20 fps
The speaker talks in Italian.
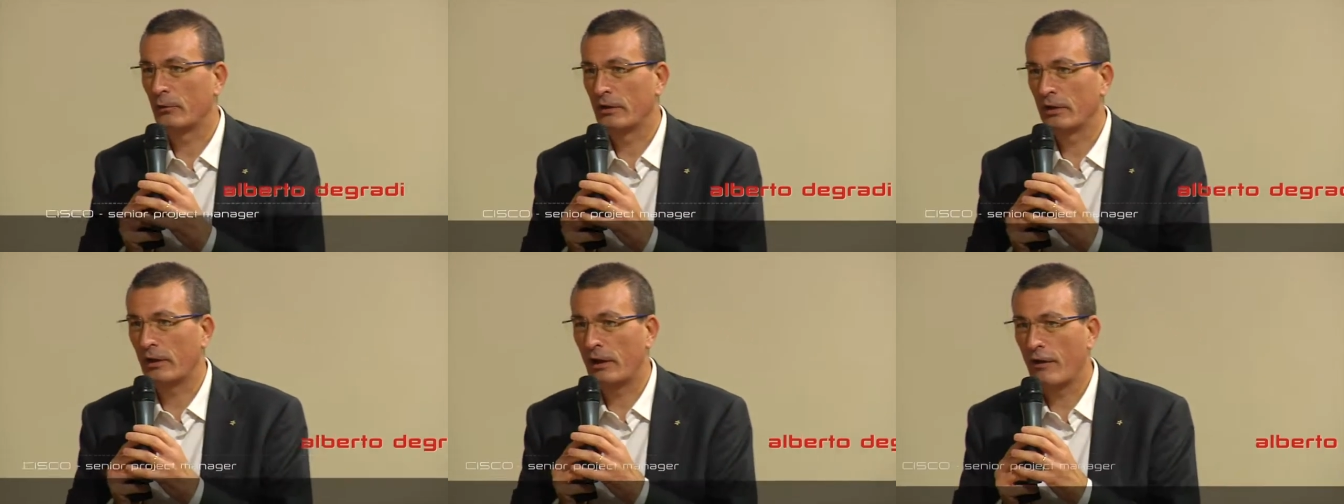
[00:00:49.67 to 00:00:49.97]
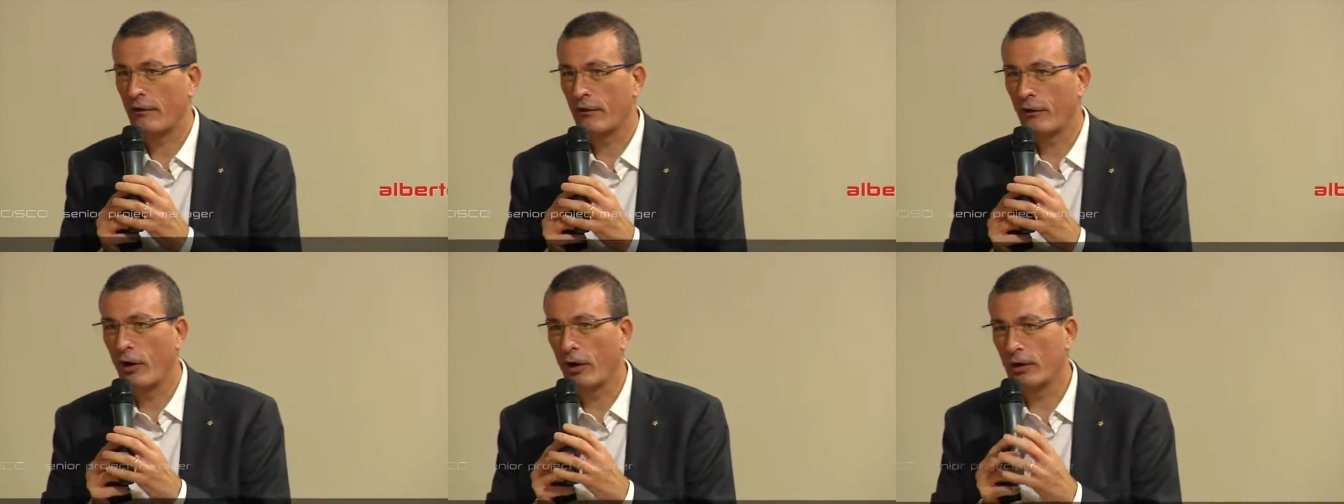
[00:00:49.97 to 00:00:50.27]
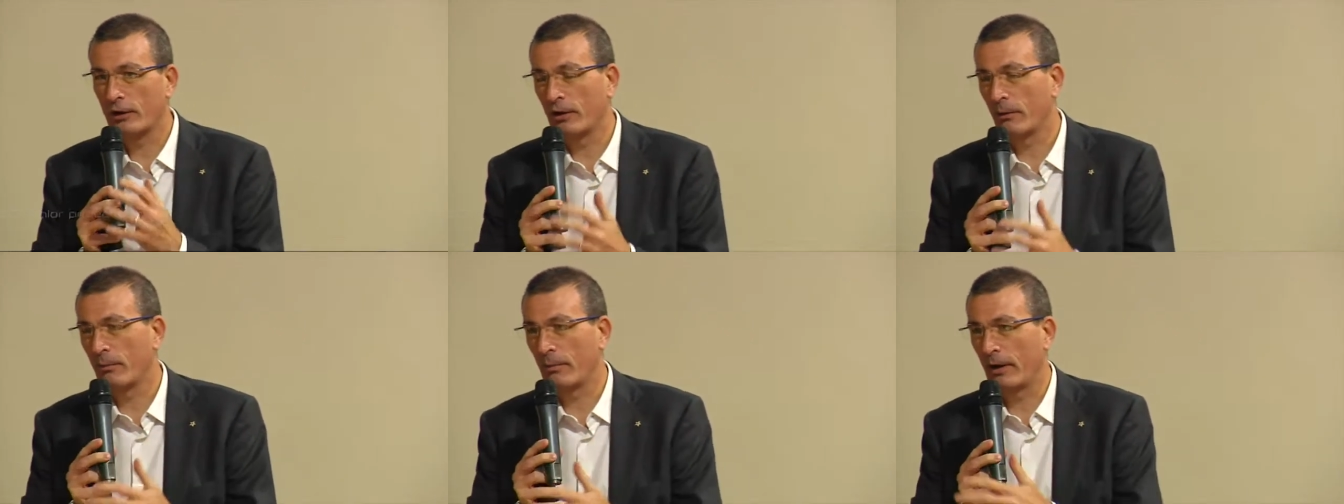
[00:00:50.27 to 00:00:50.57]
dire a
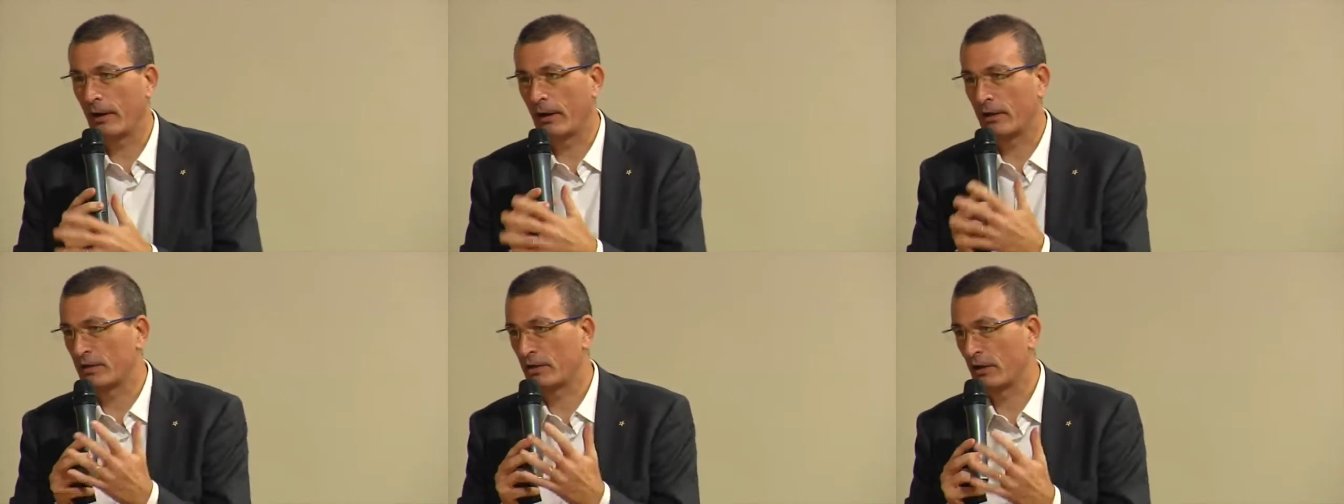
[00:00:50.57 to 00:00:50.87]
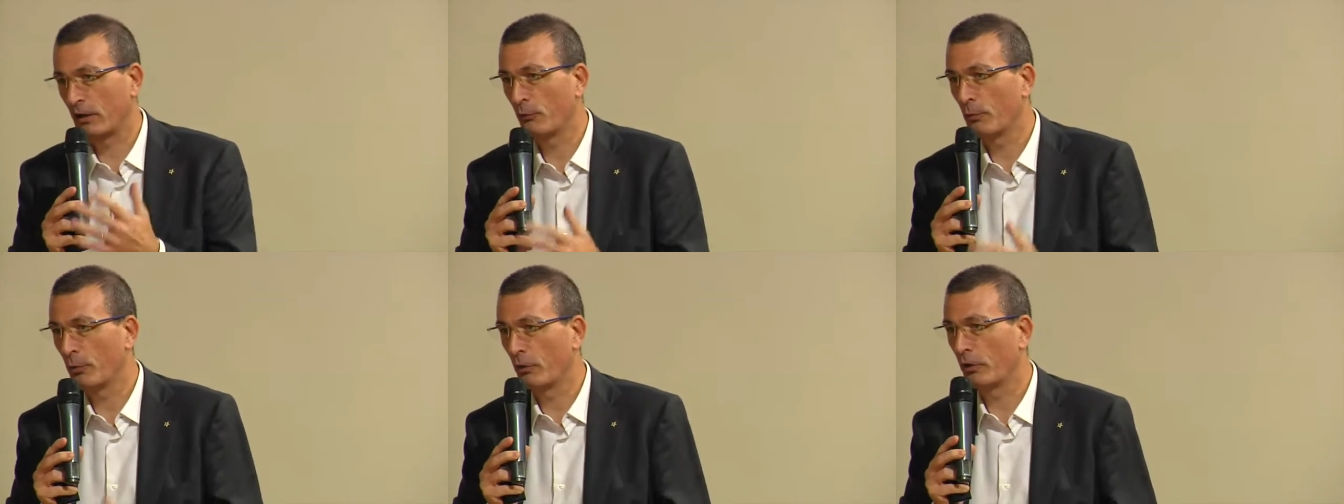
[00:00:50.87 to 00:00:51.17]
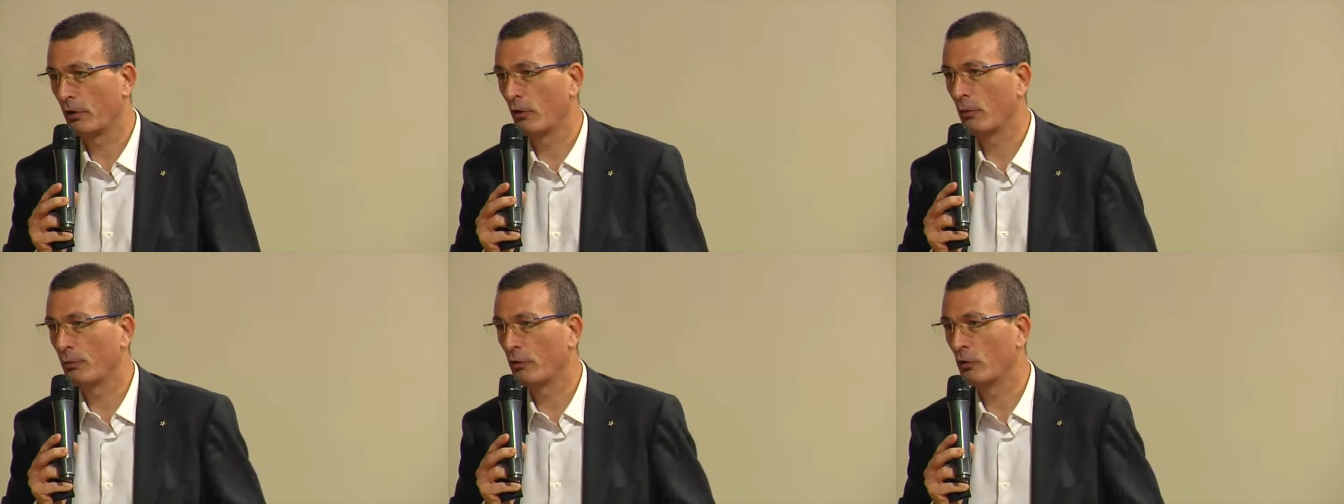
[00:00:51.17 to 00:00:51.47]
volte per essere un
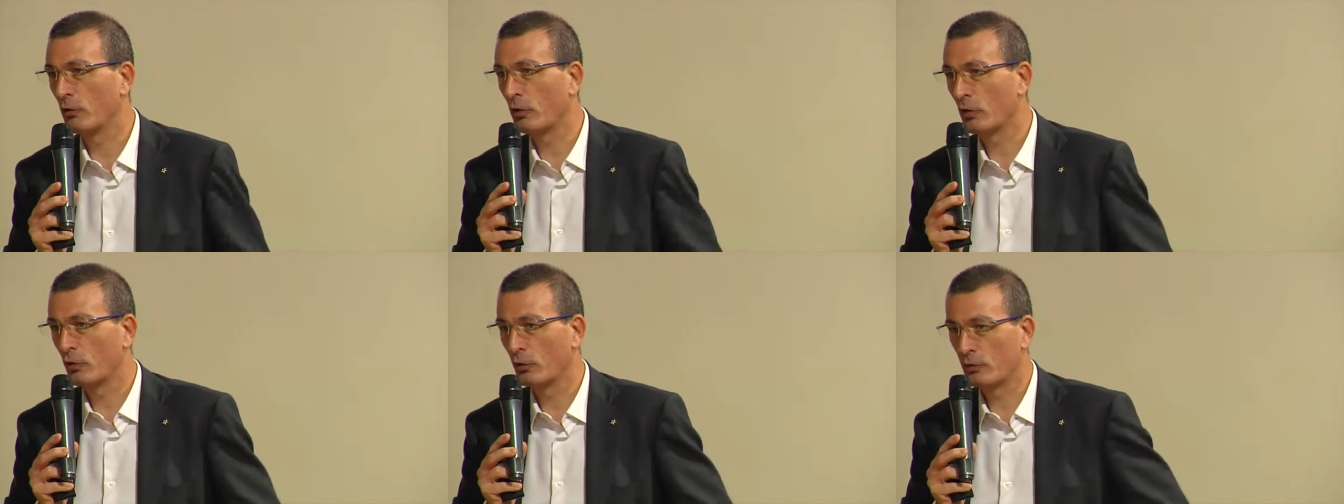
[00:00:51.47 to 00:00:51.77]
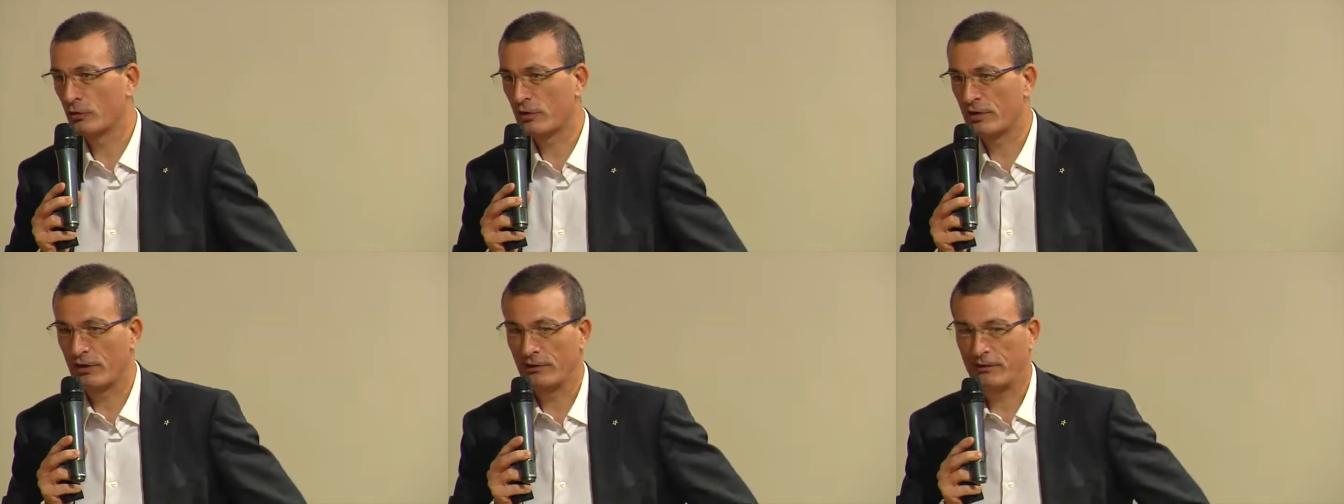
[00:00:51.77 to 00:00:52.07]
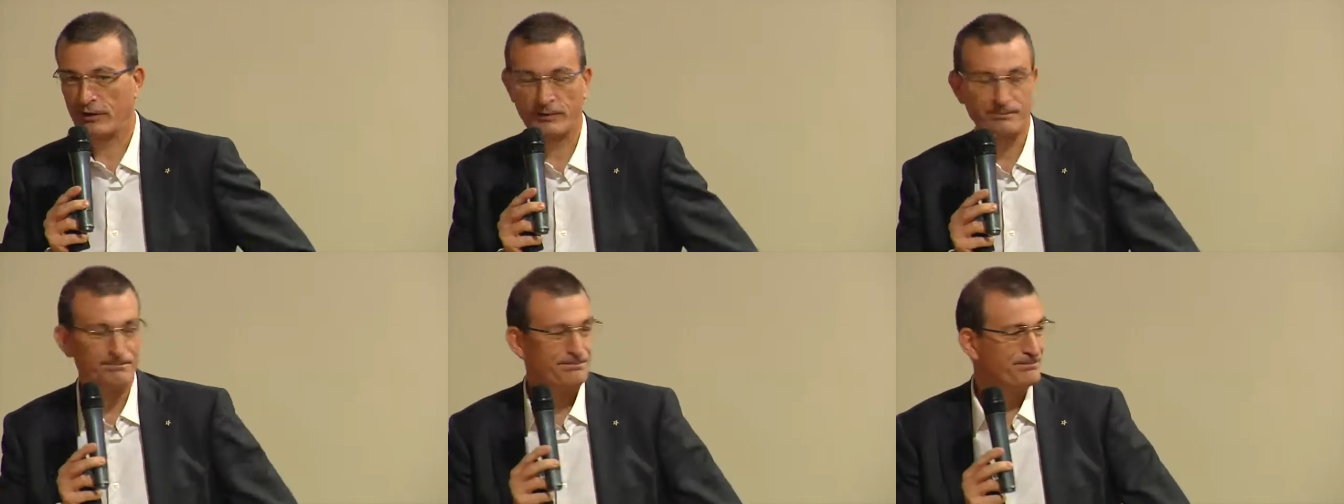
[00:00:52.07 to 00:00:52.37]
pochino più inclusivi.